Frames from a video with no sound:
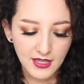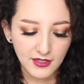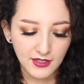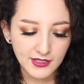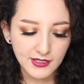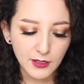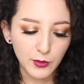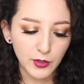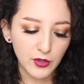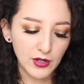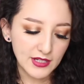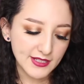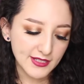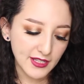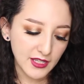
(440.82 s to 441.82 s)
y es que bueno
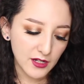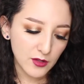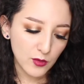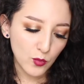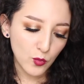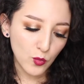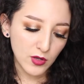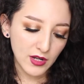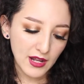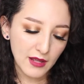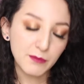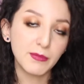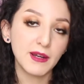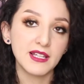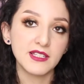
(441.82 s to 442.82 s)
al ser una
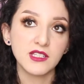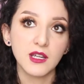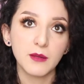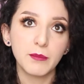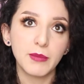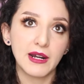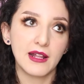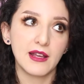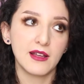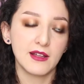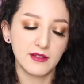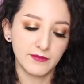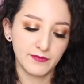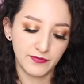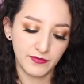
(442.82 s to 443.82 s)
plancha
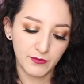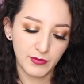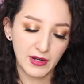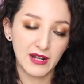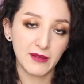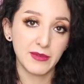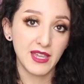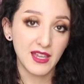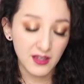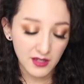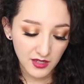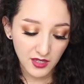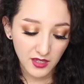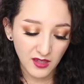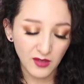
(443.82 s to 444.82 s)
para para
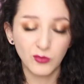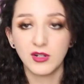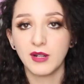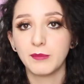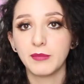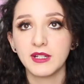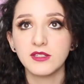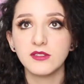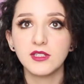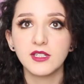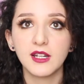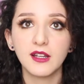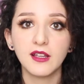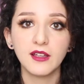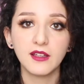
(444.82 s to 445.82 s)
viaje, una
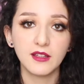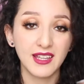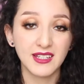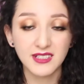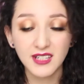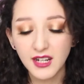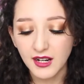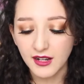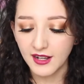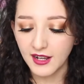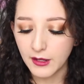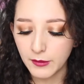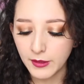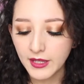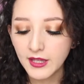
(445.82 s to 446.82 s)
plancha que es
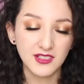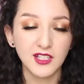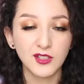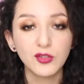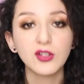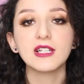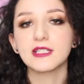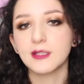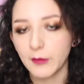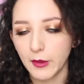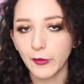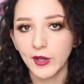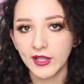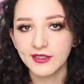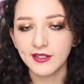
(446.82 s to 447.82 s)
recargable, siento que sí me
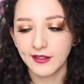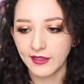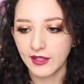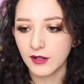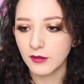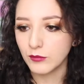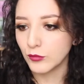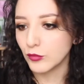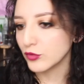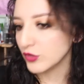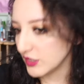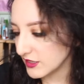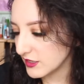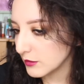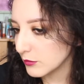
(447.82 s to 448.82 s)
voy a tardar
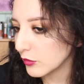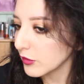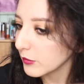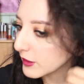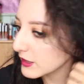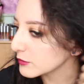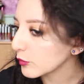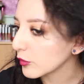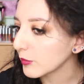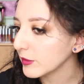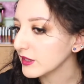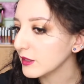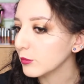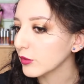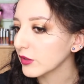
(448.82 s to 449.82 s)
muchísimo y más por mi
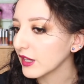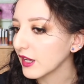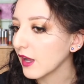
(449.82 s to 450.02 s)
tipo de